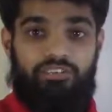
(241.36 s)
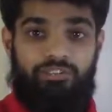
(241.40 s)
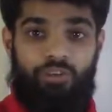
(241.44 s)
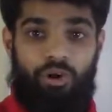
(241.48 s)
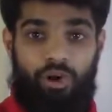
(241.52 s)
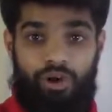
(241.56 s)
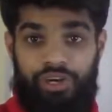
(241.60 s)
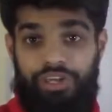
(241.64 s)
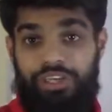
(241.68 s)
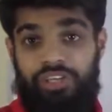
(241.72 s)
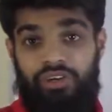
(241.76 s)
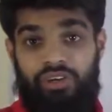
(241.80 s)

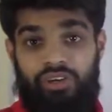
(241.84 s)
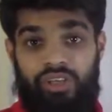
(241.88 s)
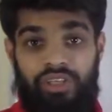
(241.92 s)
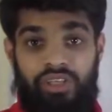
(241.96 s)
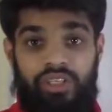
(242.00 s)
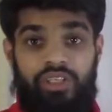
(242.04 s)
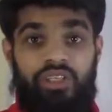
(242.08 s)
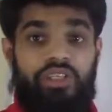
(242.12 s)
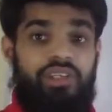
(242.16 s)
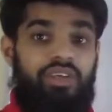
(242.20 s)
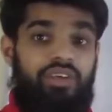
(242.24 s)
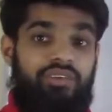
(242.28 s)
वॉकी
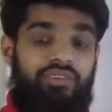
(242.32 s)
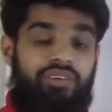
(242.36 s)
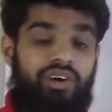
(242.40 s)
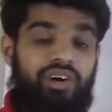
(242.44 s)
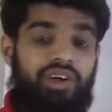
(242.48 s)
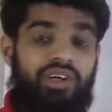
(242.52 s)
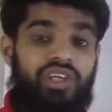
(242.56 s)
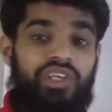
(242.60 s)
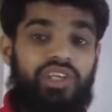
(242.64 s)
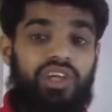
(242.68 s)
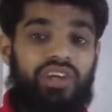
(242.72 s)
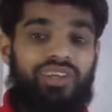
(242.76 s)
टॉकी
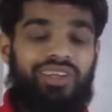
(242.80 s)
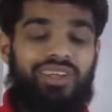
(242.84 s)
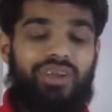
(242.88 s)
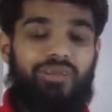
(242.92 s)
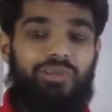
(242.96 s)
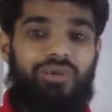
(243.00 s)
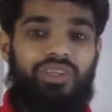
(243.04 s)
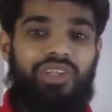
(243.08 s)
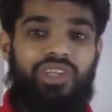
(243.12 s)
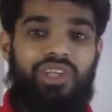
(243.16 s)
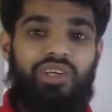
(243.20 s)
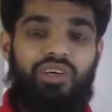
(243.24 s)
वॉकी टॉकी
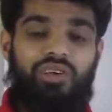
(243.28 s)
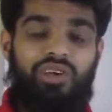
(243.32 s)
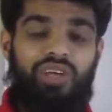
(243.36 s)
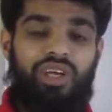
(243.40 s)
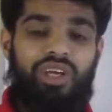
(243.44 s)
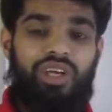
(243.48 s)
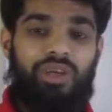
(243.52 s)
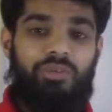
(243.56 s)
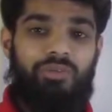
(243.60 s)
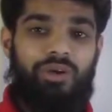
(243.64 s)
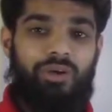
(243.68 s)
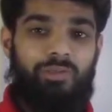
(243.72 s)
आपने देखा
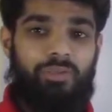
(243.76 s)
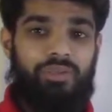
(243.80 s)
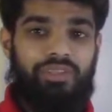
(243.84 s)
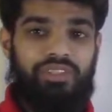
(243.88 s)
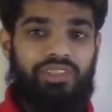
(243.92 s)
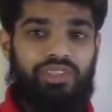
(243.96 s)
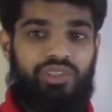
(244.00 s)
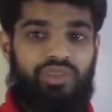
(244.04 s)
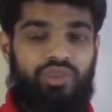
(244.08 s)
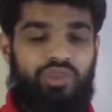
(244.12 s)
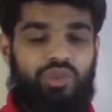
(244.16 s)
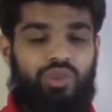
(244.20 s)
होगा कि हमारे
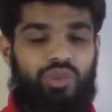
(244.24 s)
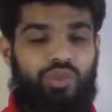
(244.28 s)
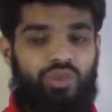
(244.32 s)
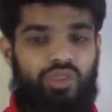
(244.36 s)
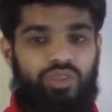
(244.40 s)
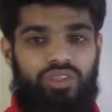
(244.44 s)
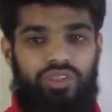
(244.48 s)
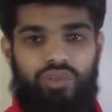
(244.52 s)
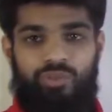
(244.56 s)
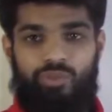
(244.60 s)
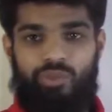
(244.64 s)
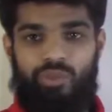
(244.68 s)
पास ये जो
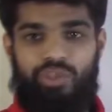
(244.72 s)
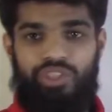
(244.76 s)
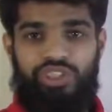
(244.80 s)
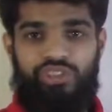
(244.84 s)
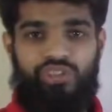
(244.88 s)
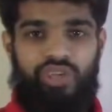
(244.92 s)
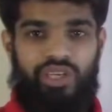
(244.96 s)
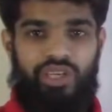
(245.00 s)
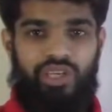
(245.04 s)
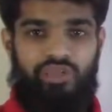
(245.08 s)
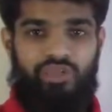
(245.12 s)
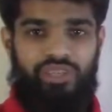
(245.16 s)

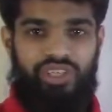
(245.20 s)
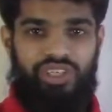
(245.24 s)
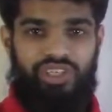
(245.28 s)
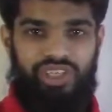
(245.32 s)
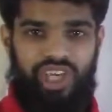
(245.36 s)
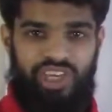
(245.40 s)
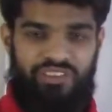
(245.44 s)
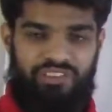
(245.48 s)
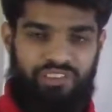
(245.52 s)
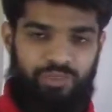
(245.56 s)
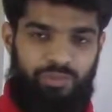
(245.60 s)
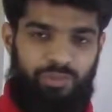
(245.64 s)
पुलिस वाले होते हैं
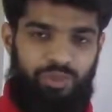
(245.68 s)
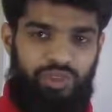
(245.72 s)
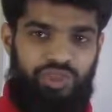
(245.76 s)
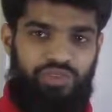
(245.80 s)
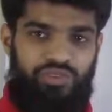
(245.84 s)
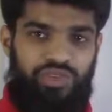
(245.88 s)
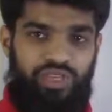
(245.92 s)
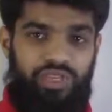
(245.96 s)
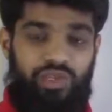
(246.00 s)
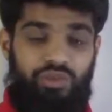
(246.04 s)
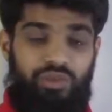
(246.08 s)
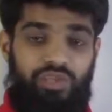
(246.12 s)
ट्रैफिक
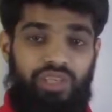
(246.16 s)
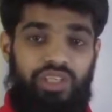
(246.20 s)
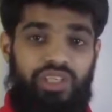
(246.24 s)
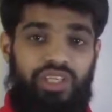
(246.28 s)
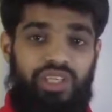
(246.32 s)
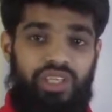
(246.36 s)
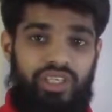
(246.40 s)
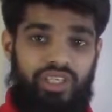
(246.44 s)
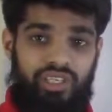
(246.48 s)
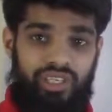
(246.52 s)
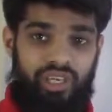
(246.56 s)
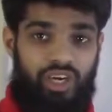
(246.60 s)
पुलिस वाले होते हैं
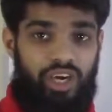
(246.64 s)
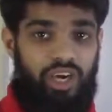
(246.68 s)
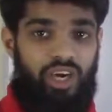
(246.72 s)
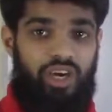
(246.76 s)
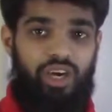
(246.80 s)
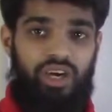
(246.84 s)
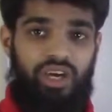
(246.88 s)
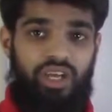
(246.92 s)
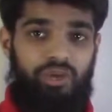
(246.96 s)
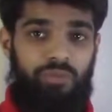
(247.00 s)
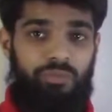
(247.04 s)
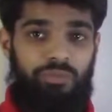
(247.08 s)
ये
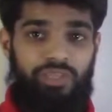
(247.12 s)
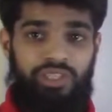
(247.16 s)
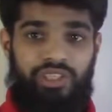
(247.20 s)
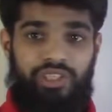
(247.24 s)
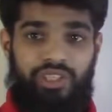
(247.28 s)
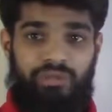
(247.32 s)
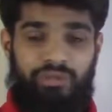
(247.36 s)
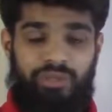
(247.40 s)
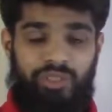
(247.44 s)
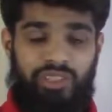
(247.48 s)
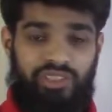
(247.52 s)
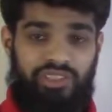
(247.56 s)
आर्मी
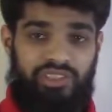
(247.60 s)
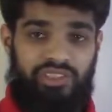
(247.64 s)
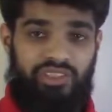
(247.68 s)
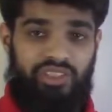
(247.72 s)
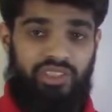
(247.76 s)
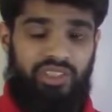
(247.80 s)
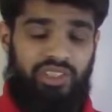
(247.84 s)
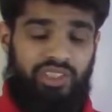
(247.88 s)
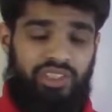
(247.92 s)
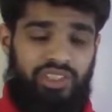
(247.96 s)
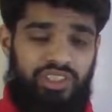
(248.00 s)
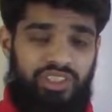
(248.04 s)
के पास
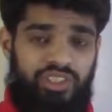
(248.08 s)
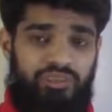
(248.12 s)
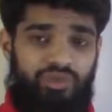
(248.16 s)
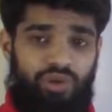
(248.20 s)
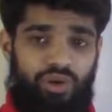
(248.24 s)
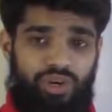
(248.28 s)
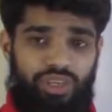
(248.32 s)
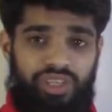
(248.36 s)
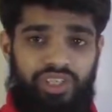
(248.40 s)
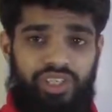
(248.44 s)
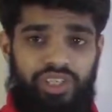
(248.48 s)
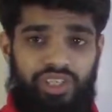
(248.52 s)
ये
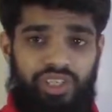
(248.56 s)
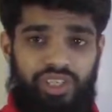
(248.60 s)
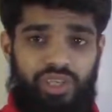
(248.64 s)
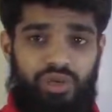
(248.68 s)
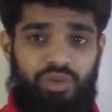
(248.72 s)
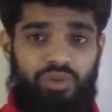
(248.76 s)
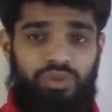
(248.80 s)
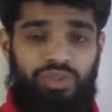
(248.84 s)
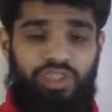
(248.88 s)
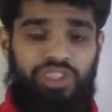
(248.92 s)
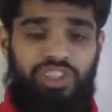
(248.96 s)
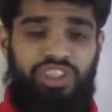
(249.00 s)
वॉकी टॉकी
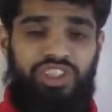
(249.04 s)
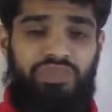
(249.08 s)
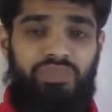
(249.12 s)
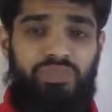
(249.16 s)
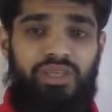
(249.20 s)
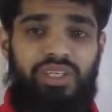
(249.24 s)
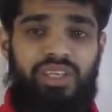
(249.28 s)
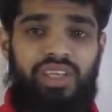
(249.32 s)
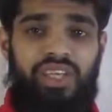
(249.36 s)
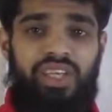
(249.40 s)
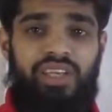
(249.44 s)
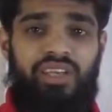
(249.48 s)
एक होती है
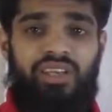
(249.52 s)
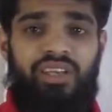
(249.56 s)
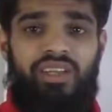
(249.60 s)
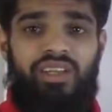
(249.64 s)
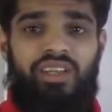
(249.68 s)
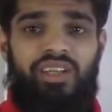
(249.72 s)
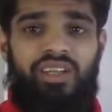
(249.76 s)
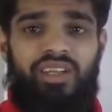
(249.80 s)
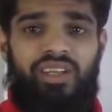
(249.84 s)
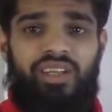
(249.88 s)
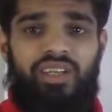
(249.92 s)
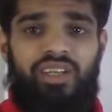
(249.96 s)
जिसमें कि
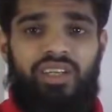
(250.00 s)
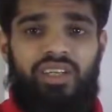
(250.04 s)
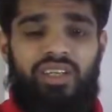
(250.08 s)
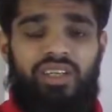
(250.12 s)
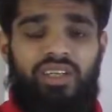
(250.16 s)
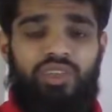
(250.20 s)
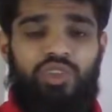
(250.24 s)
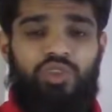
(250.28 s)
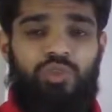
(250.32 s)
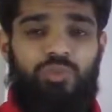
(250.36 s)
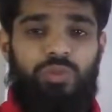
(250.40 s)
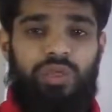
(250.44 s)

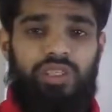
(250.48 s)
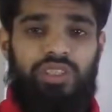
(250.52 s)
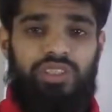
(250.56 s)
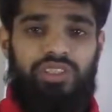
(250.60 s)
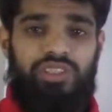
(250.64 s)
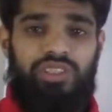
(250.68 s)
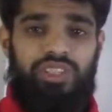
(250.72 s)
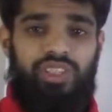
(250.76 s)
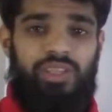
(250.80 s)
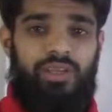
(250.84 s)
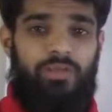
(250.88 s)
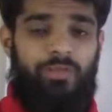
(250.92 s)
उसमें
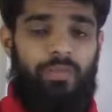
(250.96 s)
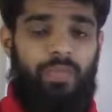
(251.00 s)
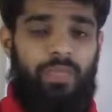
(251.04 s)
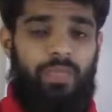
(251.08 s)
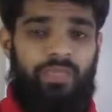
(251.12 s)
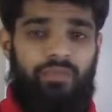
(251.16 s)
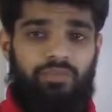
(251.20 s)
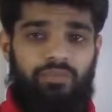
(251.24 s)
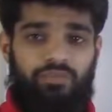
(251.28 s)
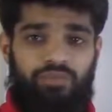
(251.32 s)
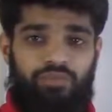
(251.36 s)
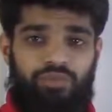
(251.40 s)
से
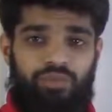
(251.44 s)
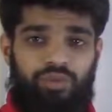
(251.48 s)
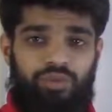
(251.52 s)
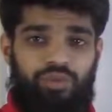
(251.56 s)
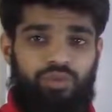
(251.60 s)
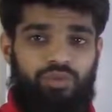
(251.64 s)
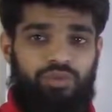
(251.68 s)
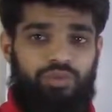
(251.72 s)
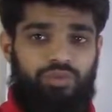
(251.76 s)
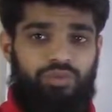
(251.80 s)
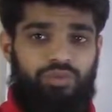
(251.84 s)
वो